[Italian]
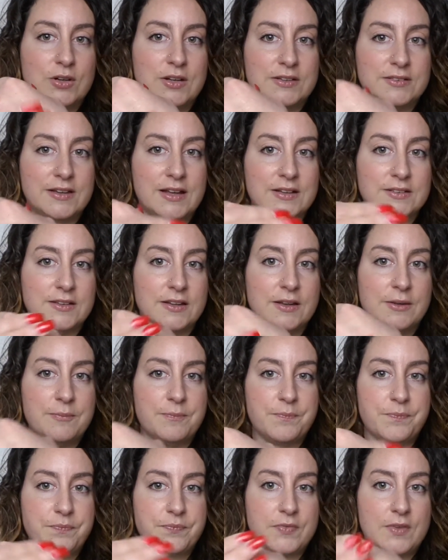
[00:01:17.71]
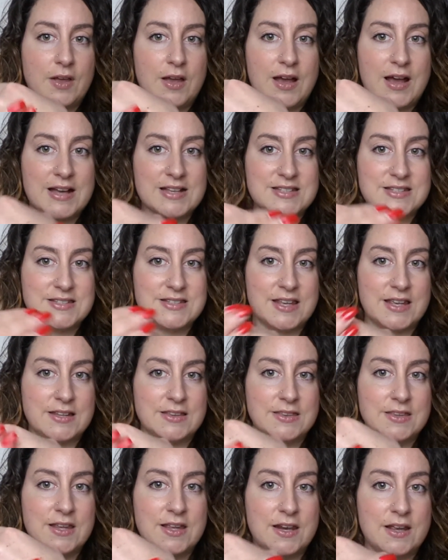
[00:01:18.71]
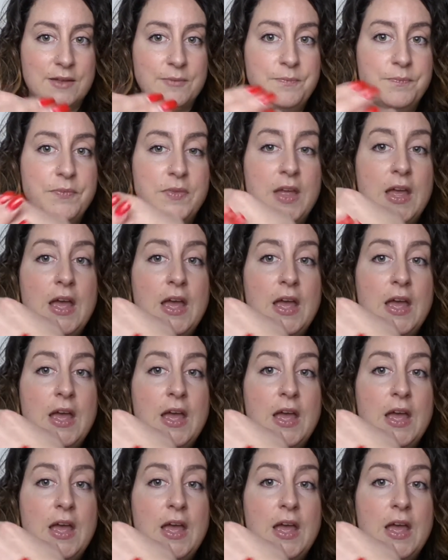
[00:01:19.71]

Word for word: l'andate a stendere,